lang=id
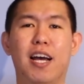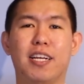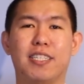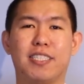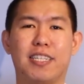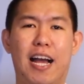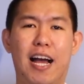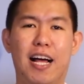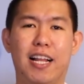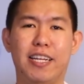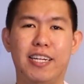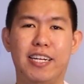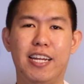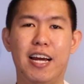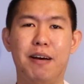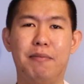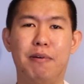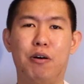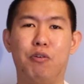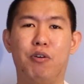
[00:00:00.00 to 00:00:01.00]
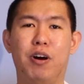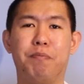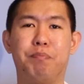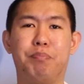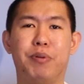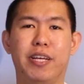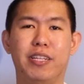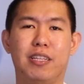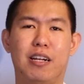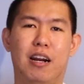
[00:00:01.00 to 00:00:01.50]
sekali dia melakukan
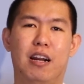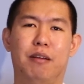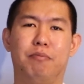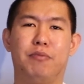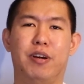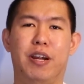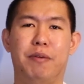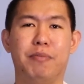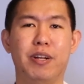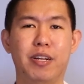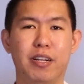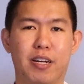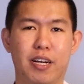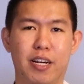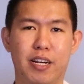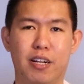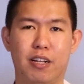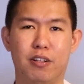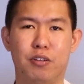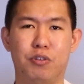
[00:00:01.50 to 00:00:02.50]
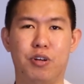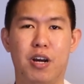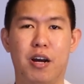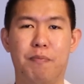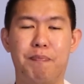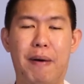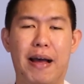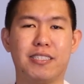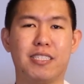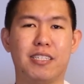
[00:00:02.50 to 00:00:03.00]
play terhadap Draymond Green atau
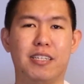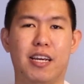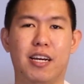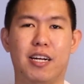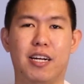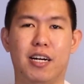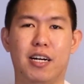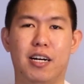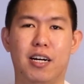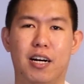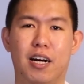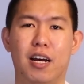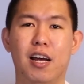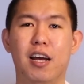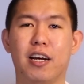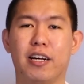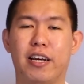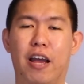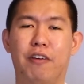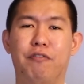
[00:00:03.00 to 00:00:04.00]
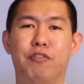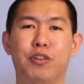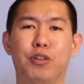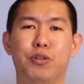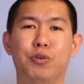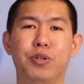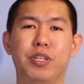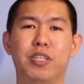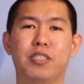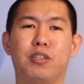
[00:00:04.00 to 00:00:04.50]
juga passingnya ke
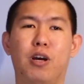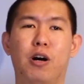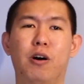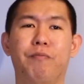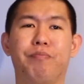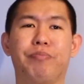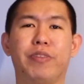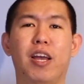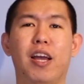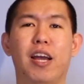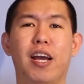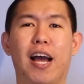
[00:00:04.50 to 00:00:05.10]
Kevin Looney so